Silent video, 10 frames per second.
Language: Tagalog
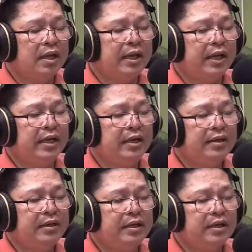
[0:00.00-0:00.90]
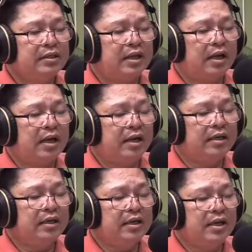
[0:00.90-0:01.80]
gahin sa uh, ah,
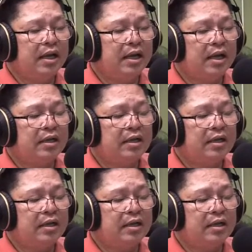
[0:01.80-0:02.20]
niini nga